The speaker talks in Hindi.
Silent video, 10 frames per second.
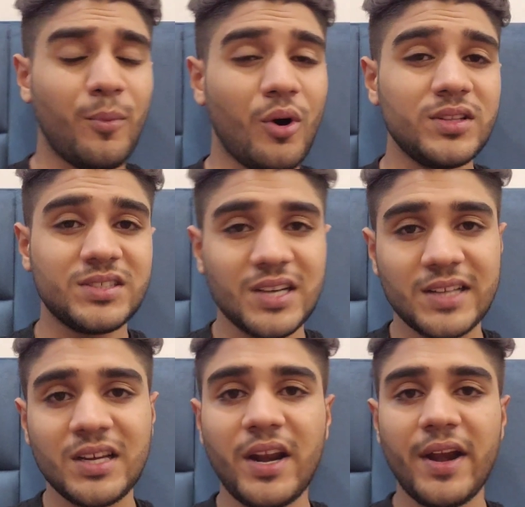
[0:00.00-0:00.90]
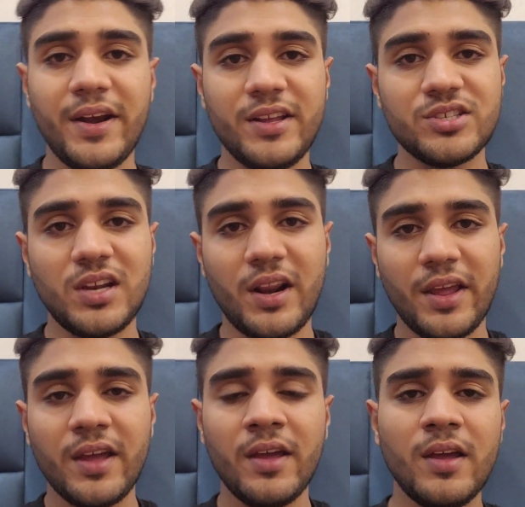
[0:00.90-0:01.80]
बहुत ज़्यादा ट्रेंडी चल रही
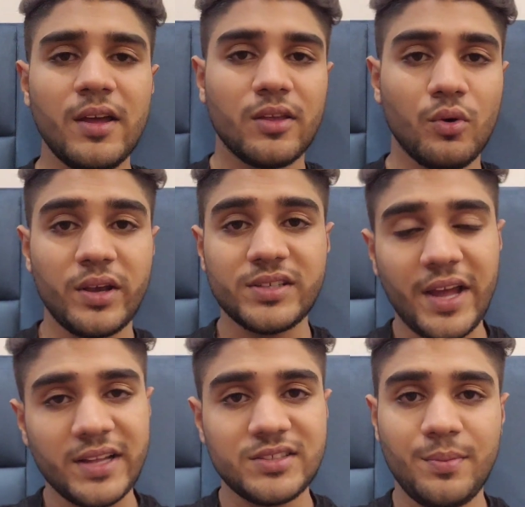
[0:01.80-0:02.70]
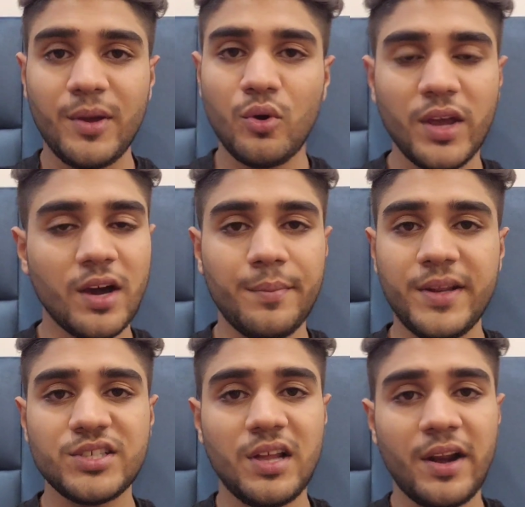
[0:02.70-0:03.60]
है क्योंकि सडांस भी कोई कम
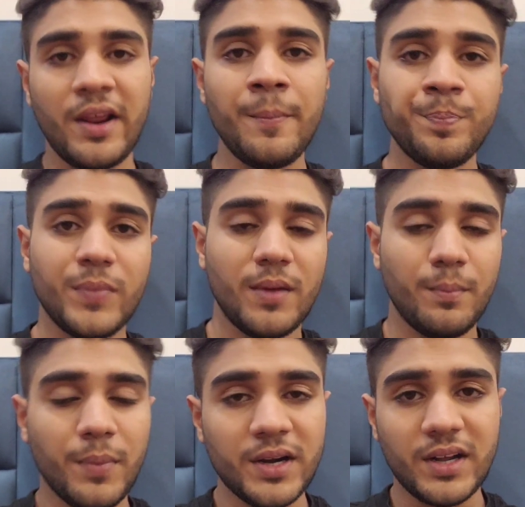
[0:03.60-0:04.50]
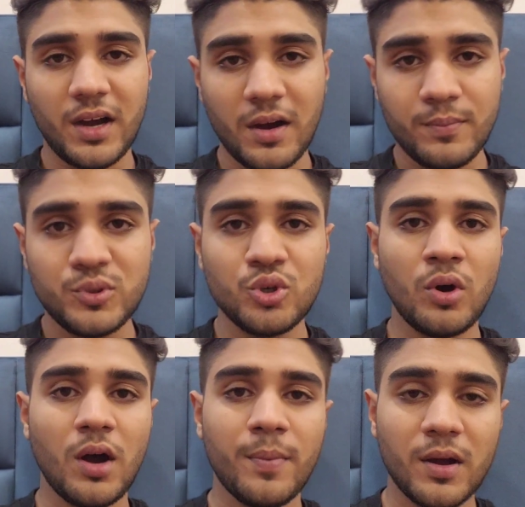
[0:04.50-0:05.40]
नहीं चल रही बट अब जो
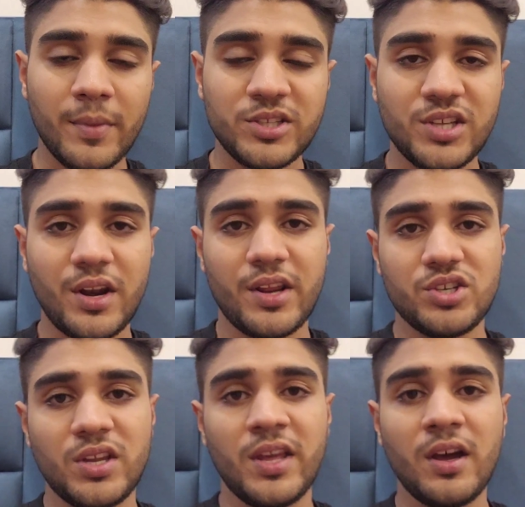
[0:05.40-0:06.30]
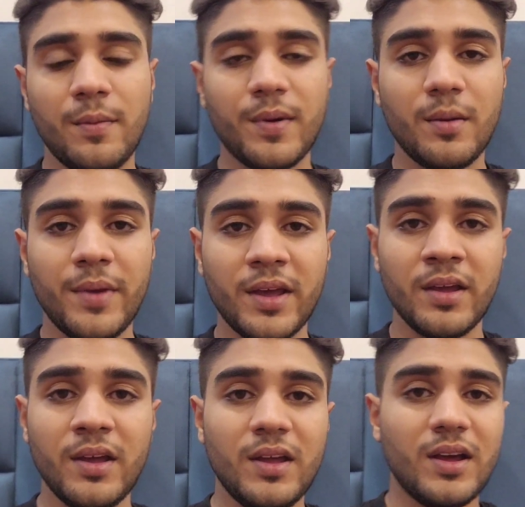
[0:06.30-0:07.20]
अपकमिंग जनरेशन है या अपकमिंग
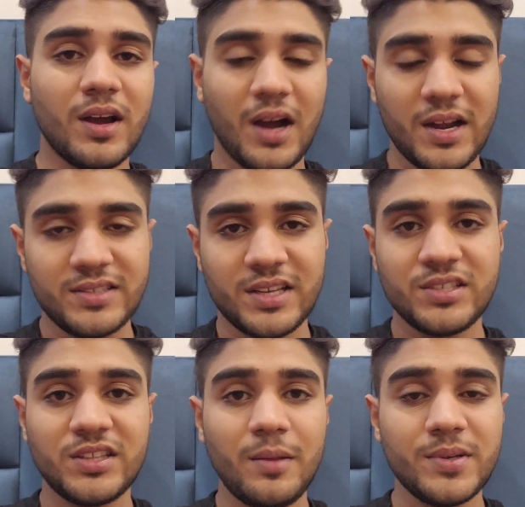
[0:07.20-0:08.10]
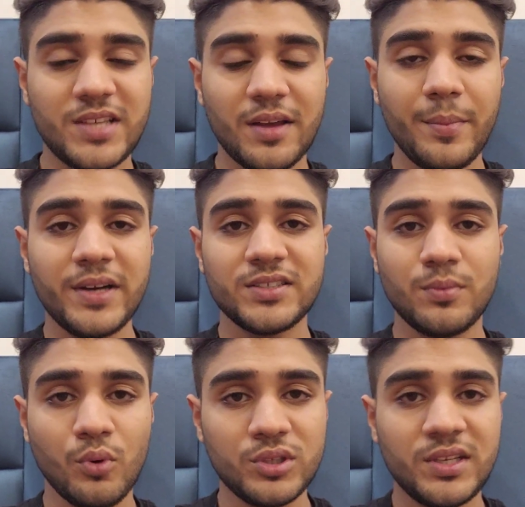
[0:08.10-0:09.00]
कार्स के जितने भी सेगमेंट्स
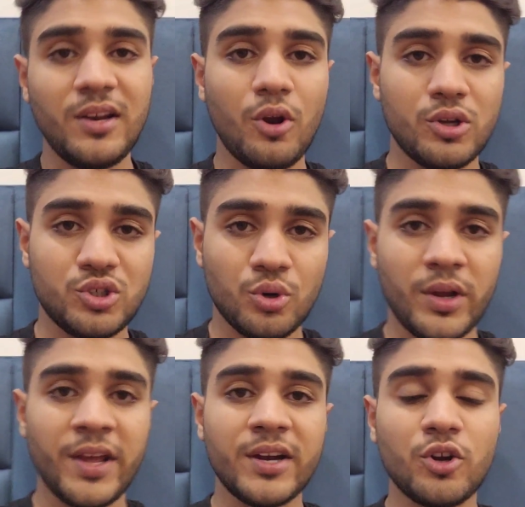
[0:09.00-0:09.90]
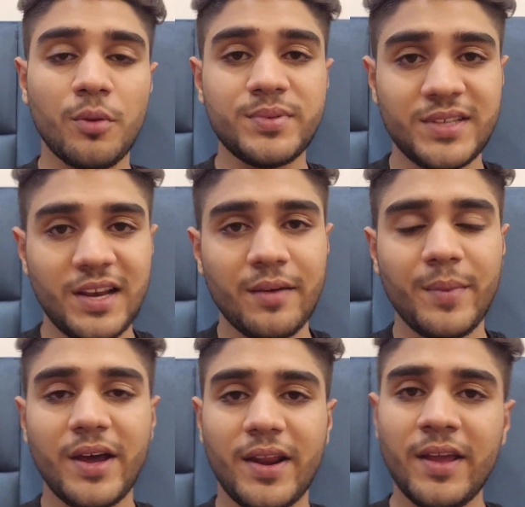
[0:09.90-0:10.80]
मोस्टली लॉन्च हो रहे हैं टॉप सेलिंग
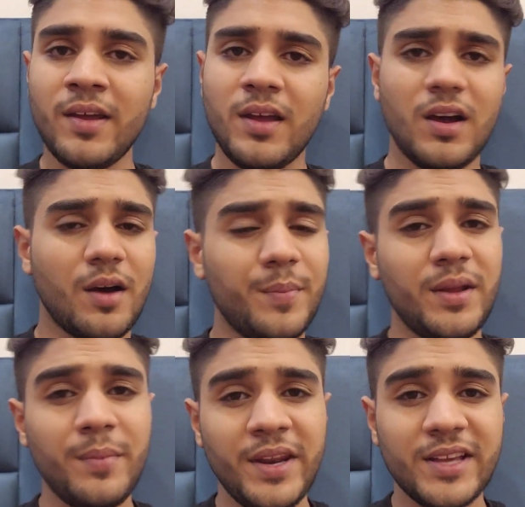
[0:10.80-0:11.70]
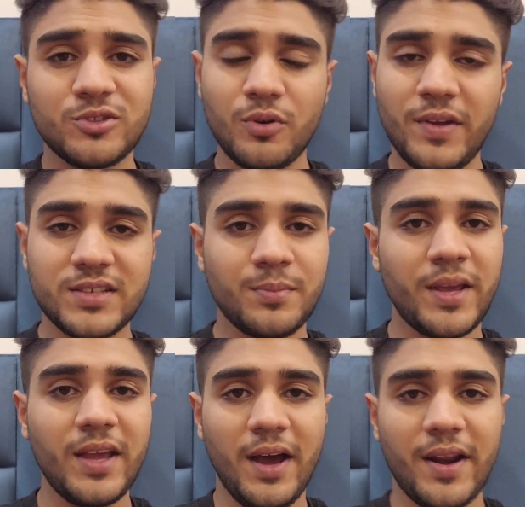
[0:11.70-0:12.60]
में आ रहे हैं अपनी मिनी एस में
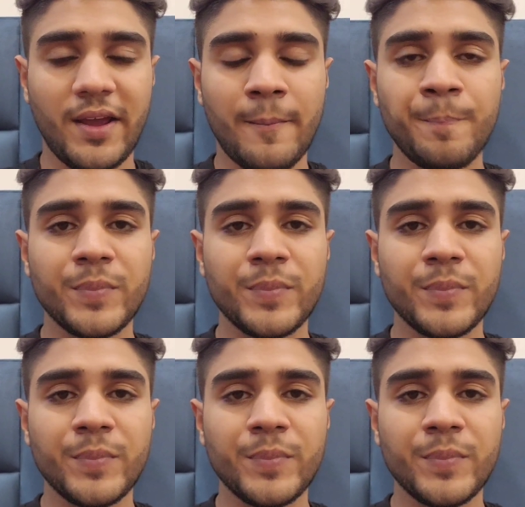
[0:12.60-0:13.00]
ही आ रहे हैं